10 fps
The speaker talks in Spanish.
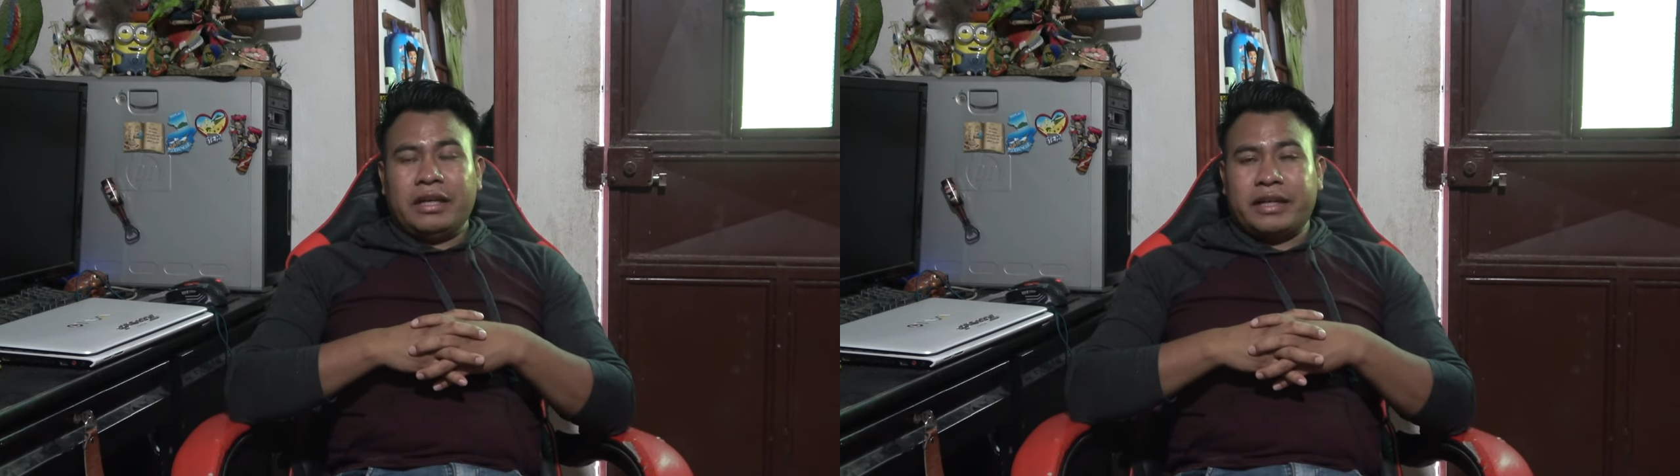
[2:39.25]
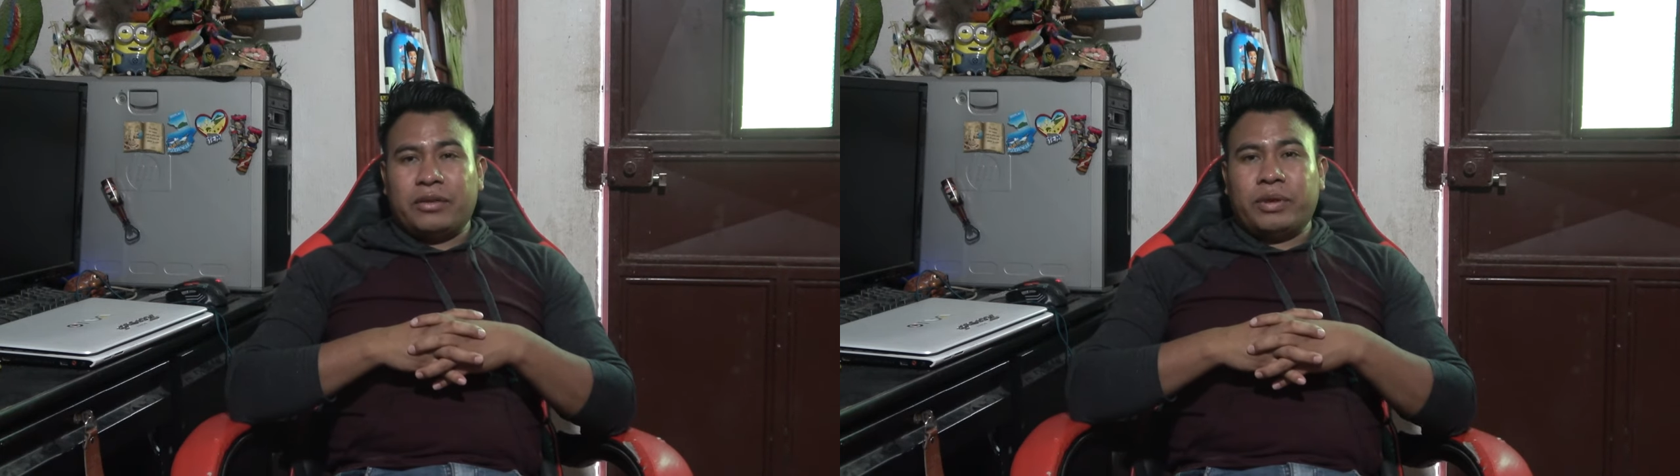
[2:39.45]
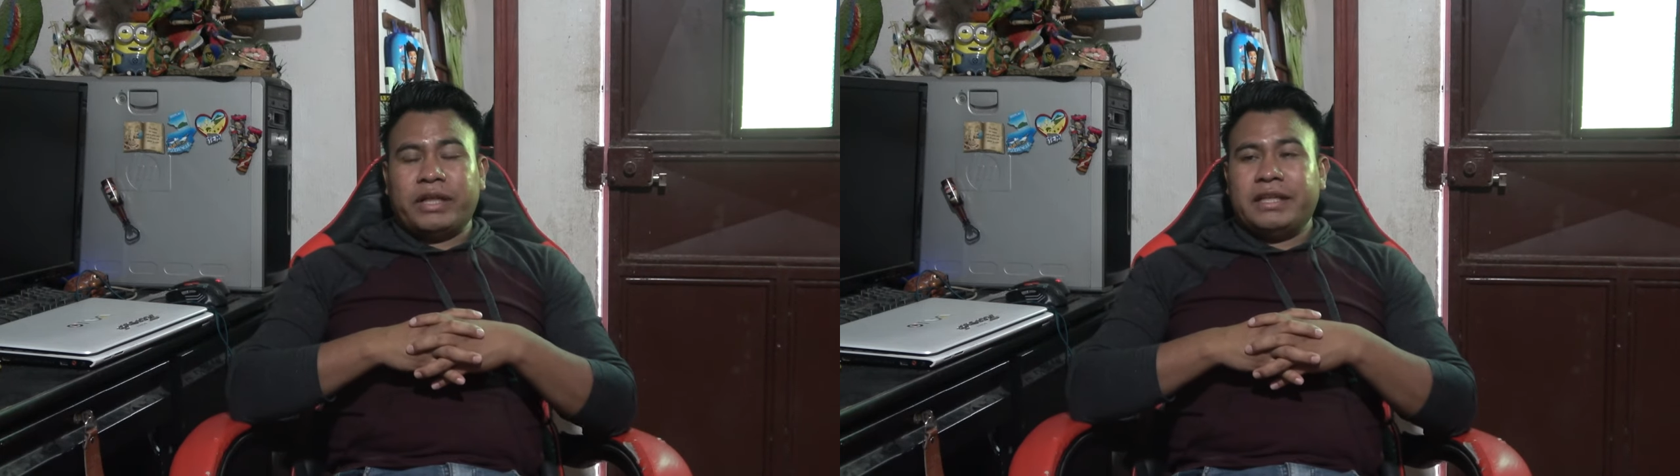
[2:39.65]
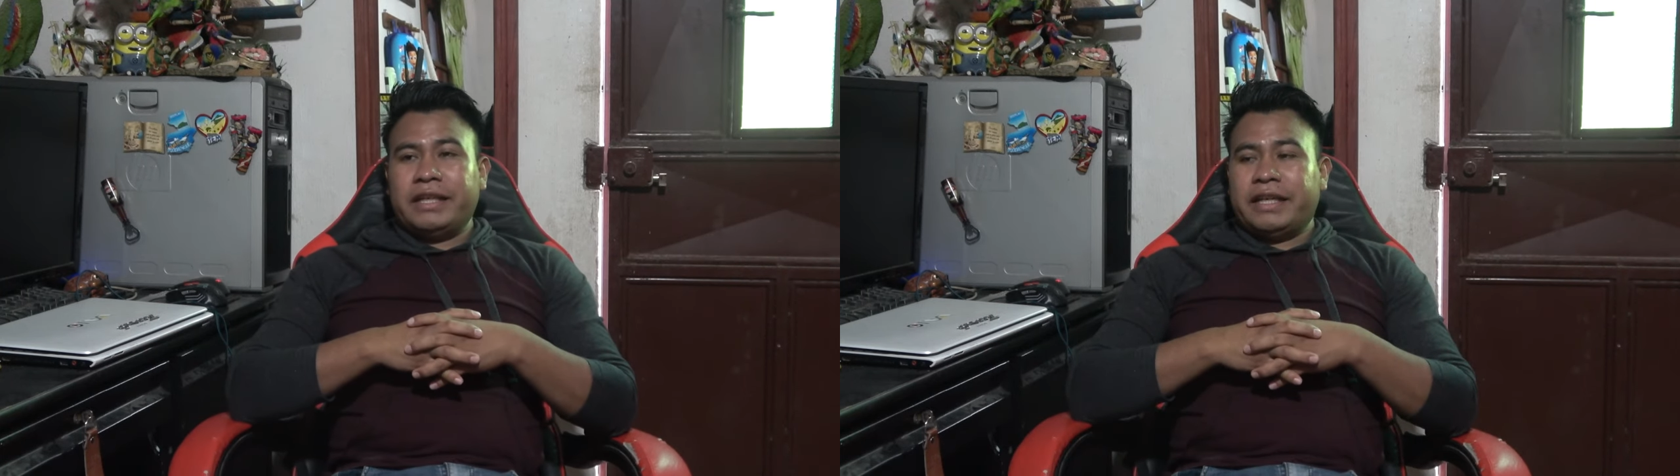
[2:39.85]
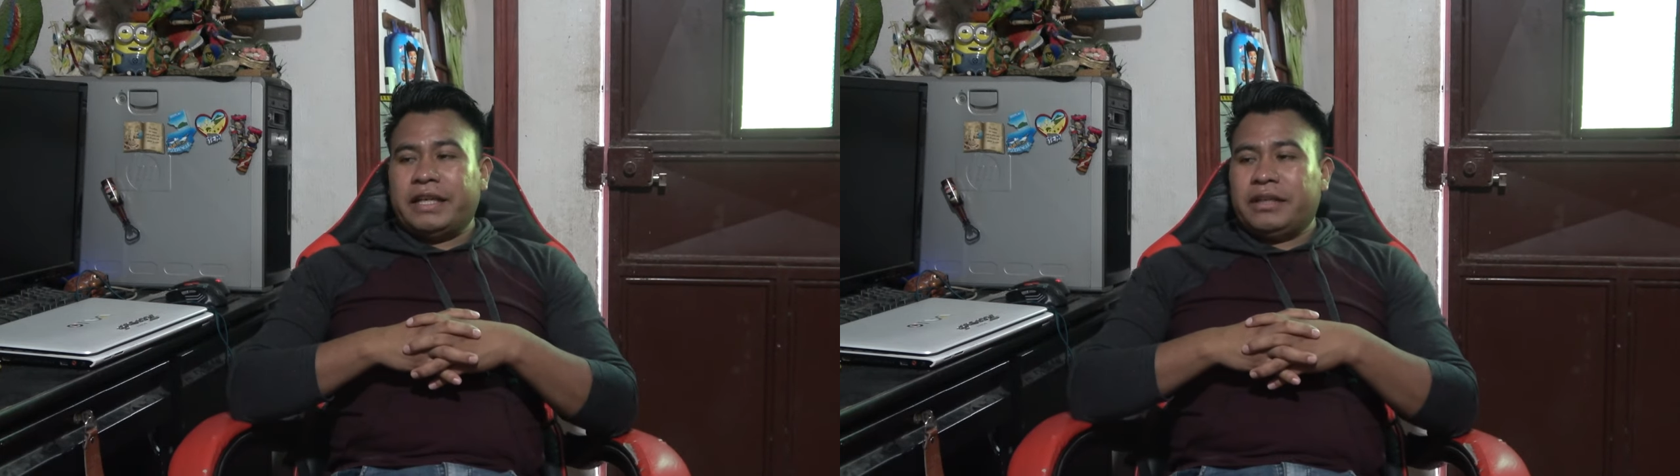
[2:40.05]
Recuerden
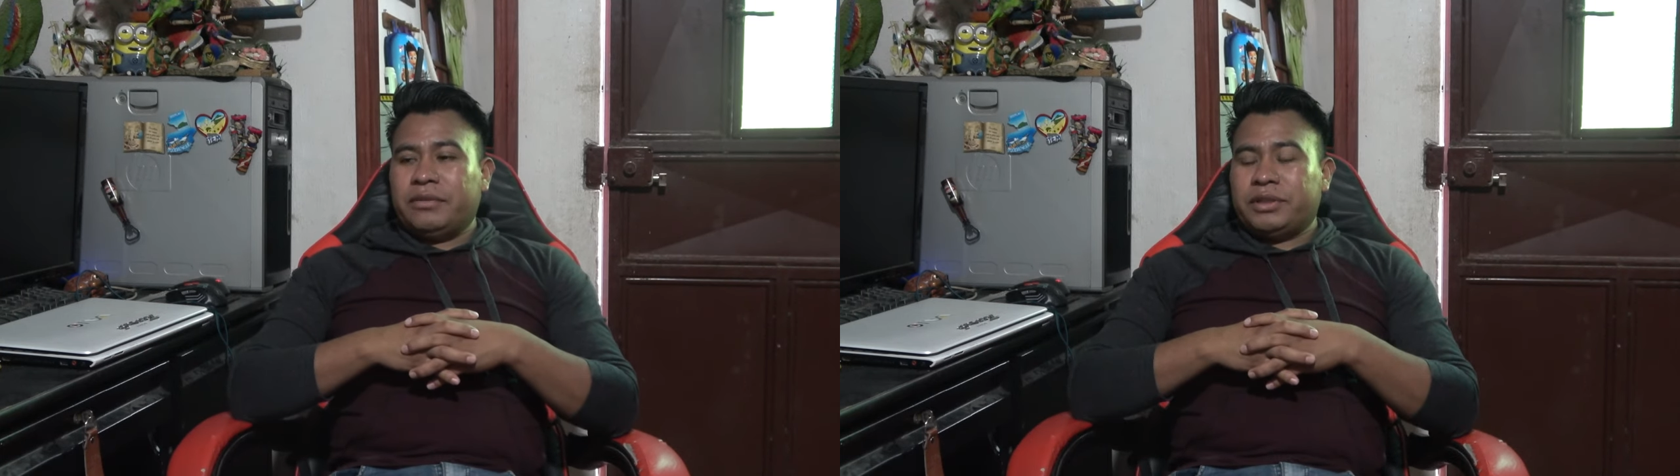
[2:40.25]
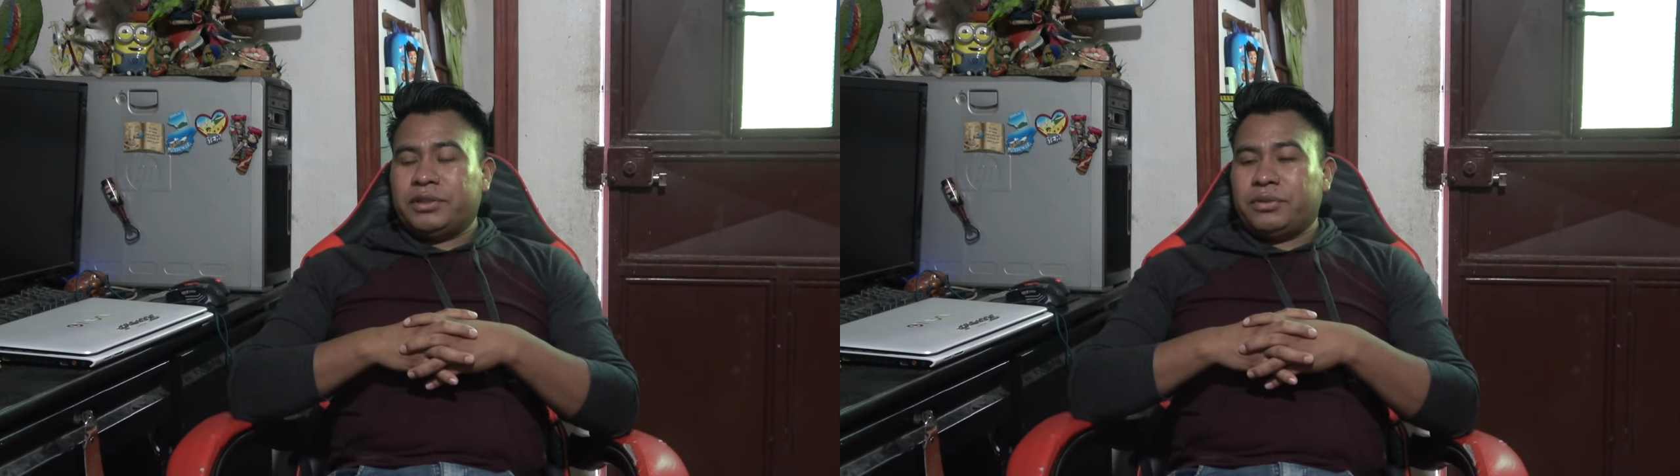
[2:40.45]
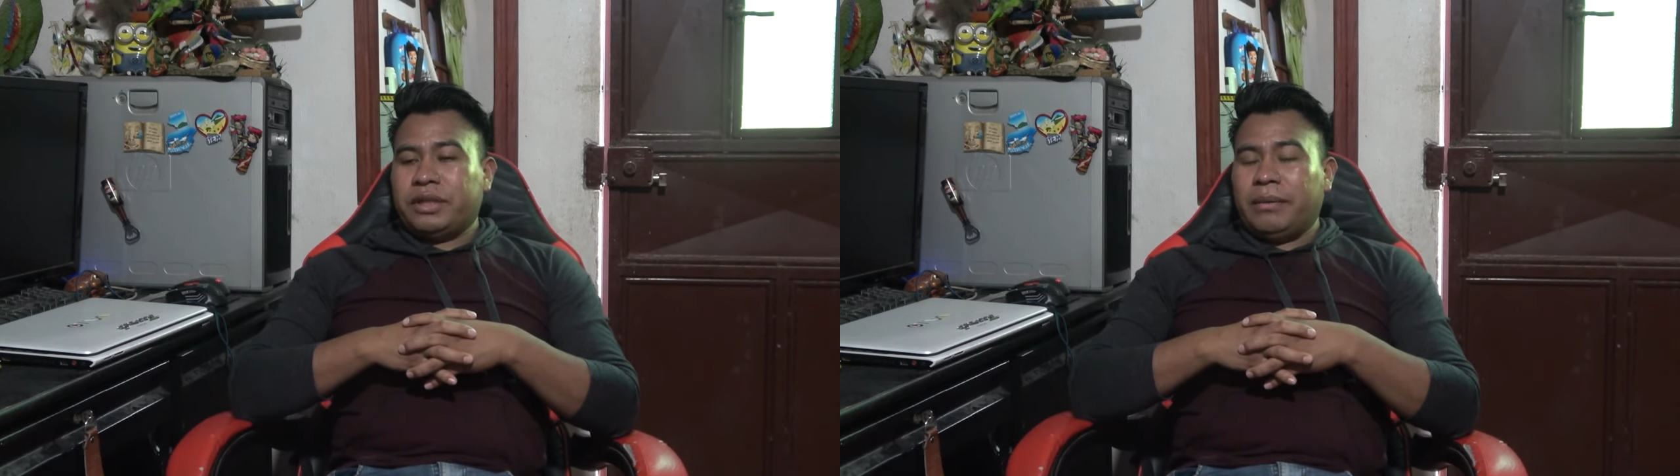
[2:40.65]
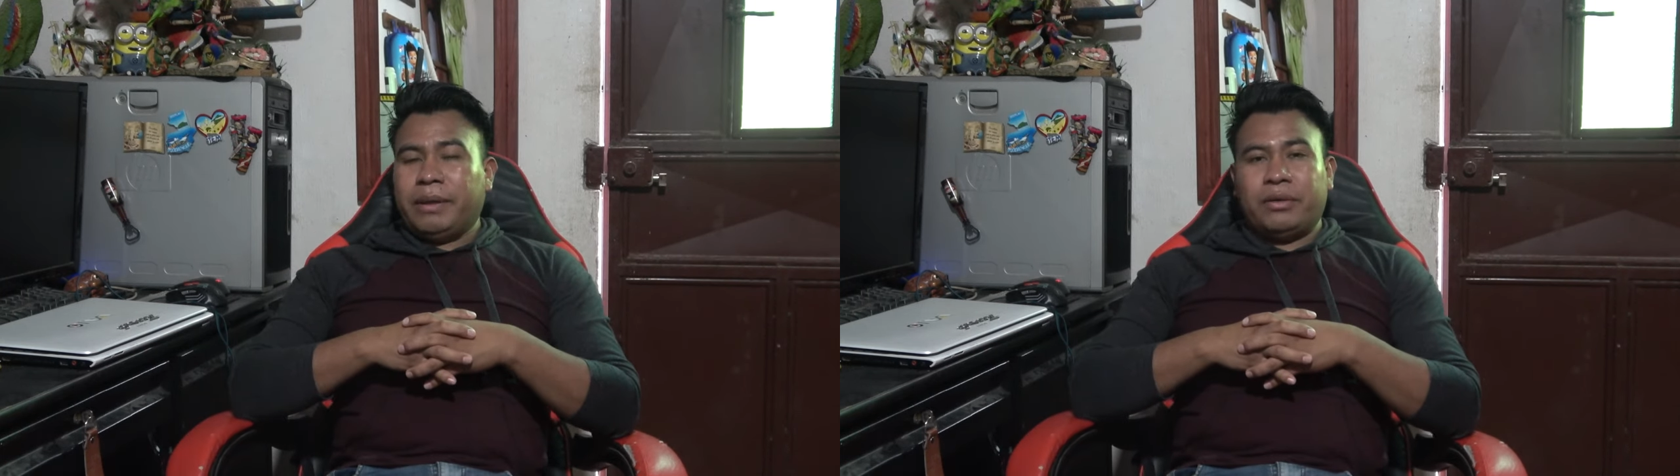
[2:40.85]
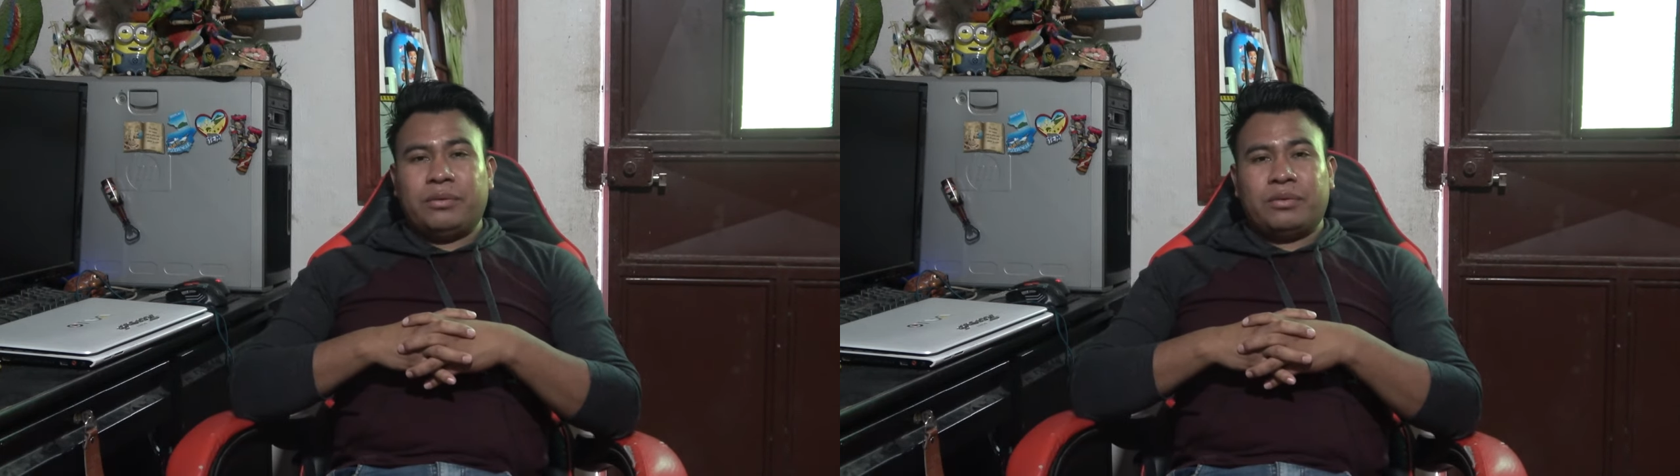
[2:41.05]
de que nuestro
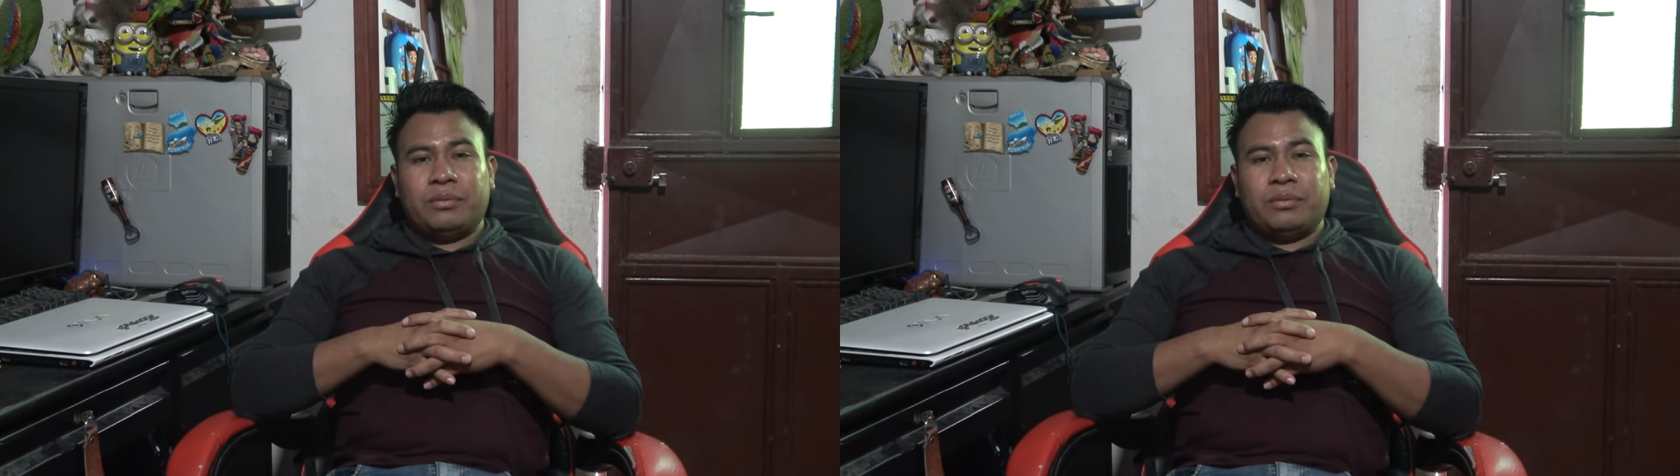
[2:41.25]
trabajo,